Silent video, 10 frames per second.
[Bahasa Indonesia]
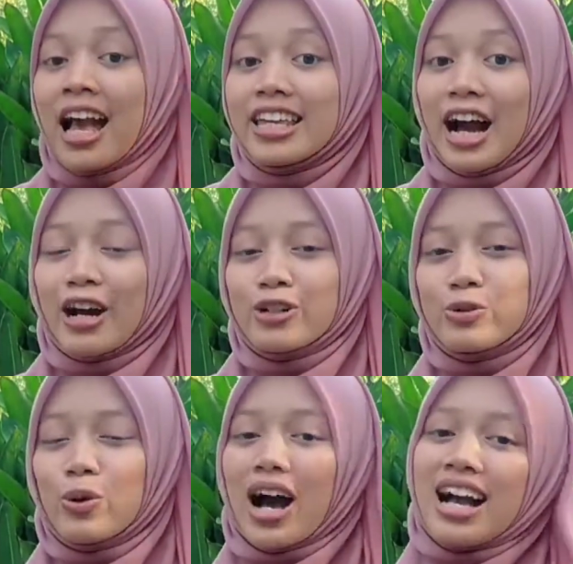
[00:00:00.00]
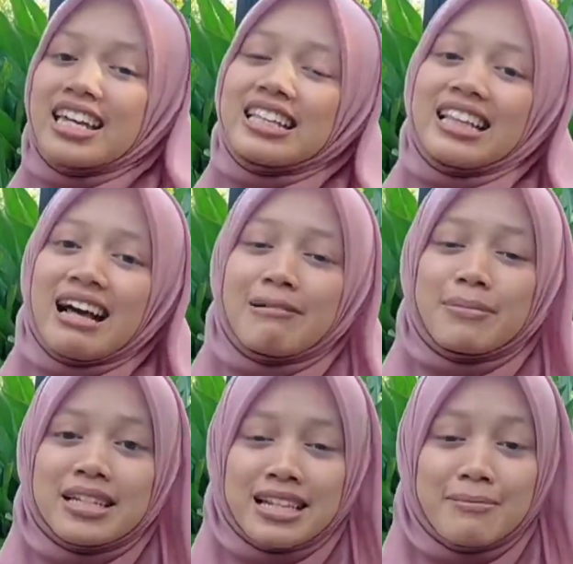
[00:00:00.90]
Yang kedua, kita
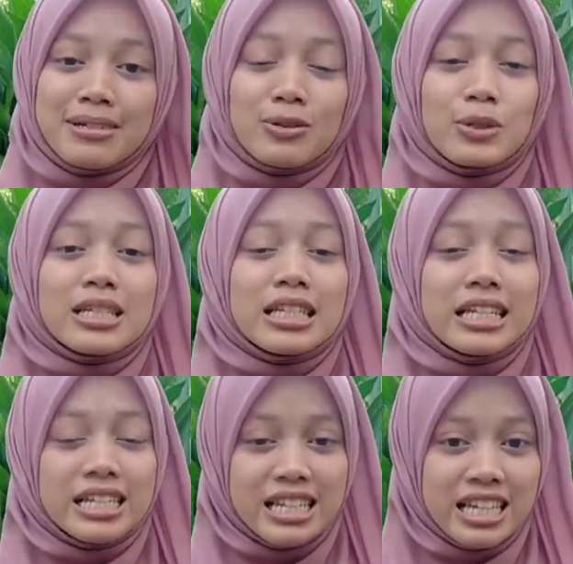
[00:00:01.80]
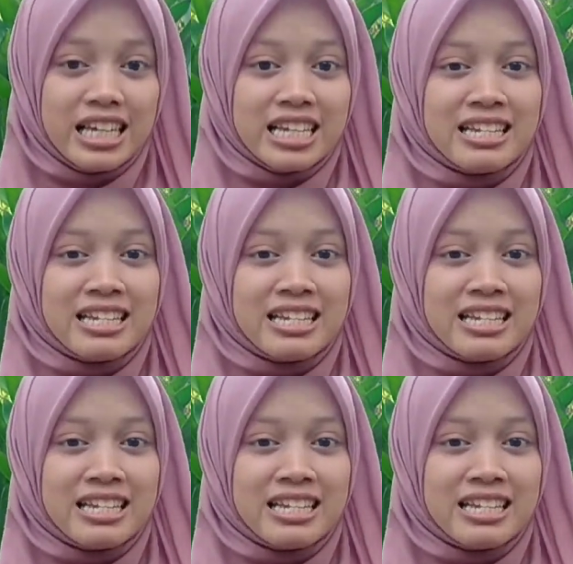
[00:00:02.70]
bisa menulis isi,